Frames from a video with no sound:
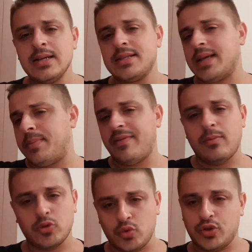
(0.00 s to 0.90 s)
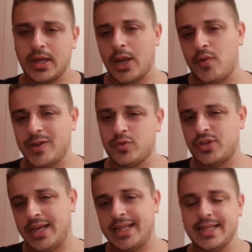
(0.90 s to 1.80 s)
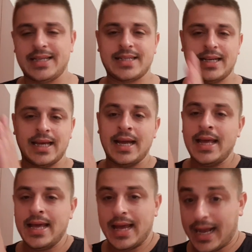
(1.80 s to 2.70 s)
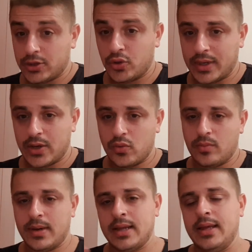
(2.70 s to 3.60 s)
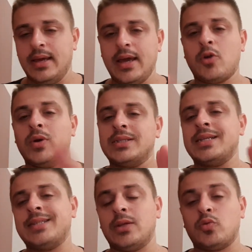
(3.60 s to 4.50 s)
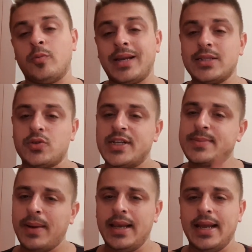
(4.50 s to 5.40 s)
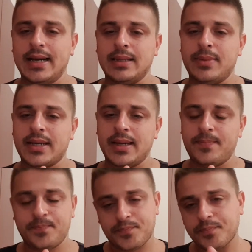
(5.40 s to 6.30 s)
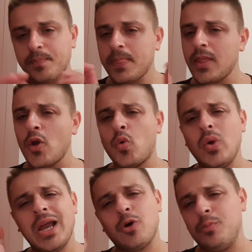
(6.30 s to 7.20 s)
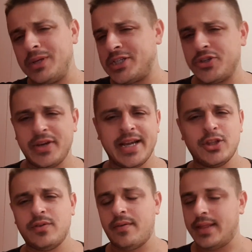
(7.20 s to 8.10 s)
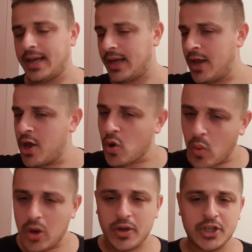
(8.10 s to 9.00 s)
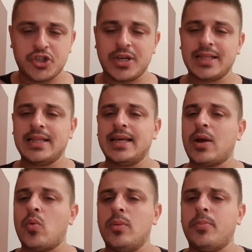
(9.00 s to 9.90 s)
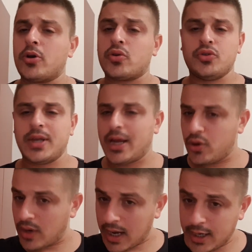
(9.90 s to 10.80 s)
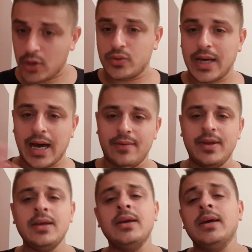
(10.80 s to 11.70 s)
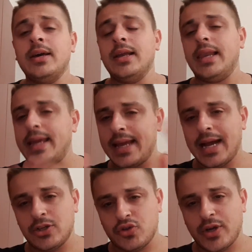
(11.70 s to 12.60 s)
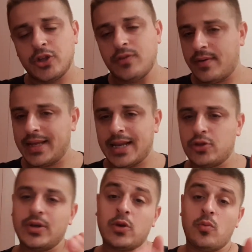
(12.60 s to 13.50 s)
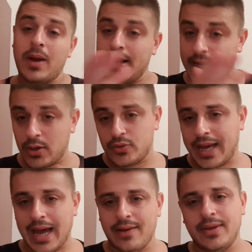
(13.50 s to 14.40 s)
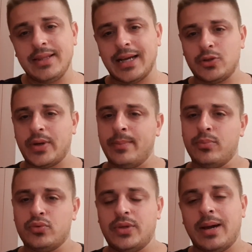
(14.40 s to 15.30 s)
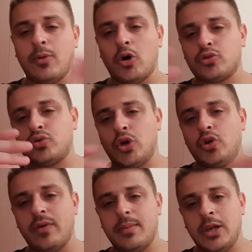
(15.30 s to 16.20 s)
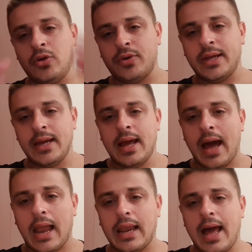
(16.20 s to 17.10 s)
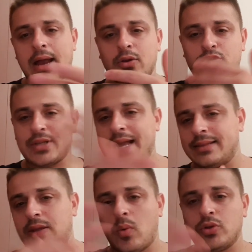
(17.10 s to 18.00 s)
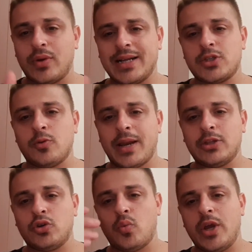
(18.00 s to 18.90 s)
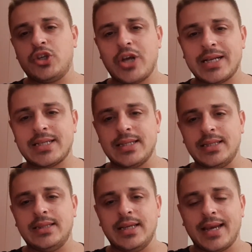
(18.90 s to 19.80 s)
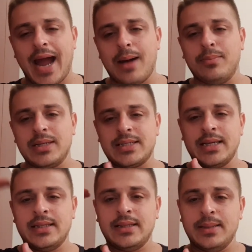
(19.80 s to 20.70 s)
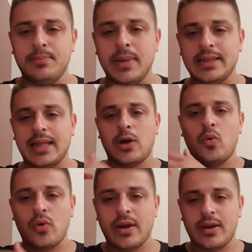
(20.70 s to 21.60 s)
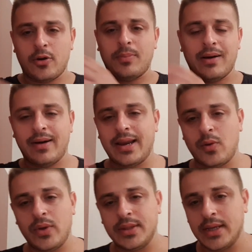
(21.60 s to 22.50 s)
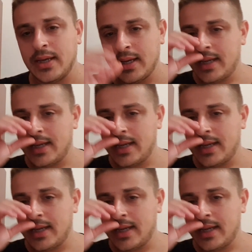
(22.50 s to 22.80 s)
sapevamo tutti che la Juventus era interessata a Donnarumma e questa è stata un'operazione sbagliata perché quella commissione che dovevi dare, quello che c'era da dare a quel porco di Raiola glielo davi, l'ingaggio che dovevi dare a Donnarumma glielo davi, dato che buttiamo 8 e 9 milioni all'anno, 7 quando cazzo prendono quei cessi di, di Ramsey, di, di Bendacur e roba varia, quindi